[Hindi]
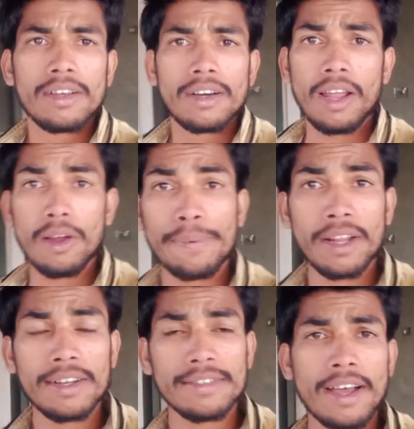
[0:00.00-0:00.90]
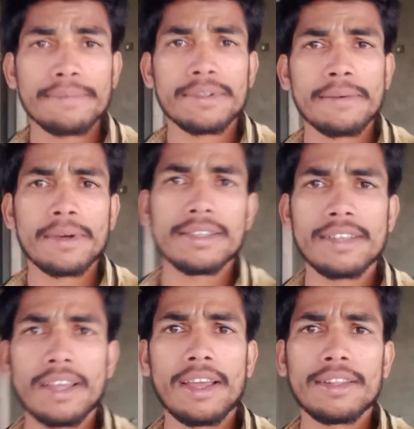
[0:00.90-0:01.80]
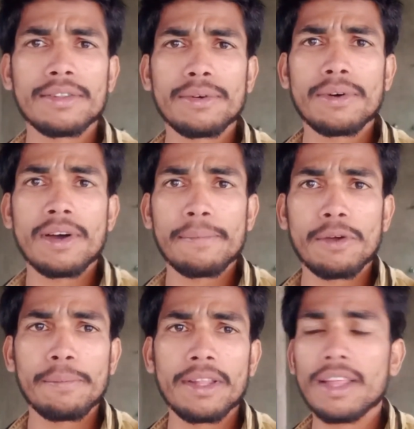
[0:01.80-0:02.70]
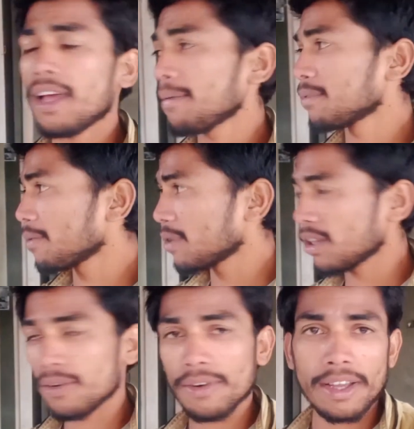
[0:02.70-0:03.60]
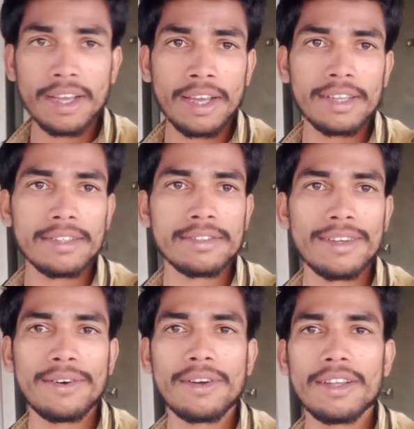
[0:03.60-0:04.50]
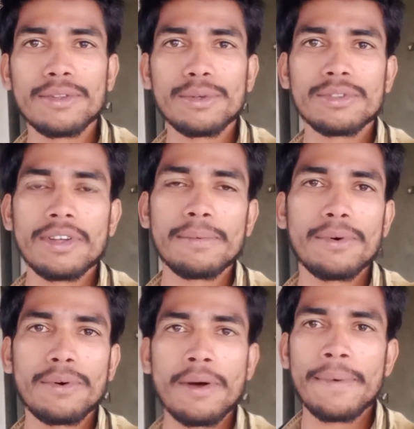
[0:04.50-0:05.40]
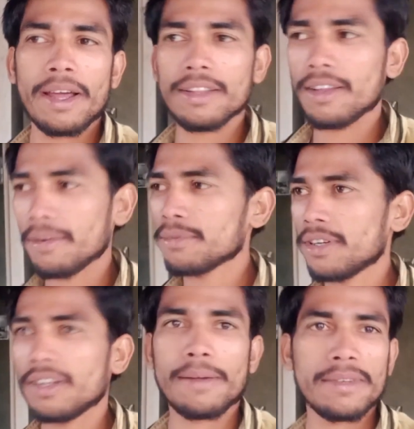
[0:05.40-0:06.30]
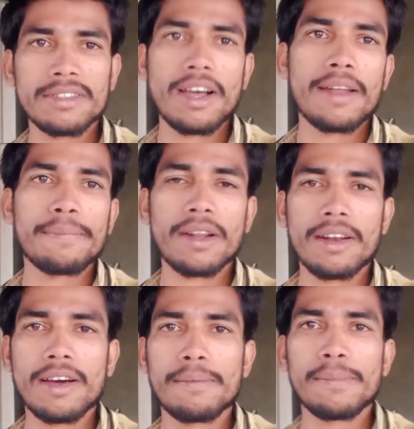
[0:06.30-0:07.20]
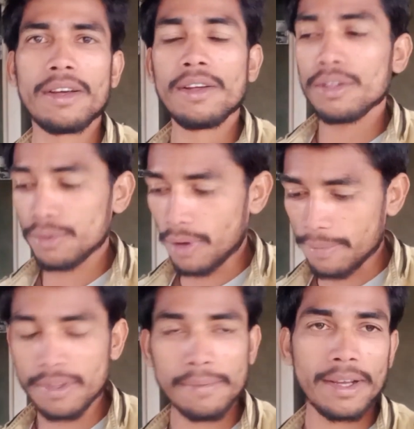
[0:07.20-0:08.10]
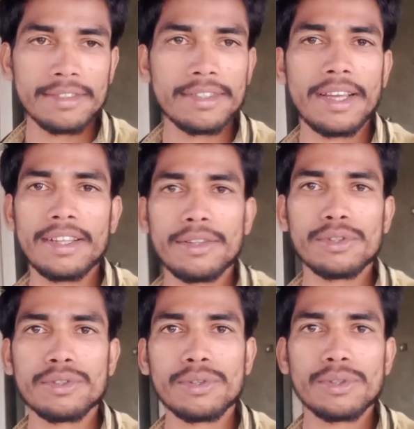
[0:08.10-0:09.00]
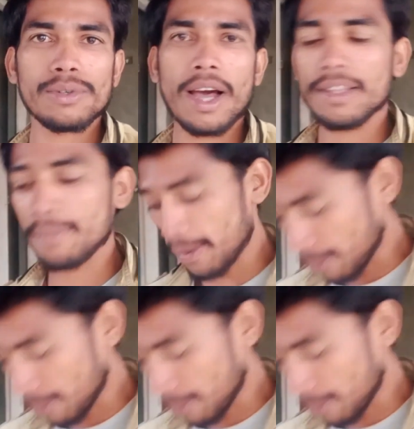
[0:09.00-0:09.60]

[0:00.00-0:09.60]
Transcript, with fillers: हेलो फ्रेंड्स आप सब कैसे हैं तो हमें उम्मीद है आप सब ठीक होंगे खैरियत से होंगे तो सबको हमारे तरफ से नमस्कार प्रणाम तो आप सब कैसे हैं दोस्तों तो आज मैं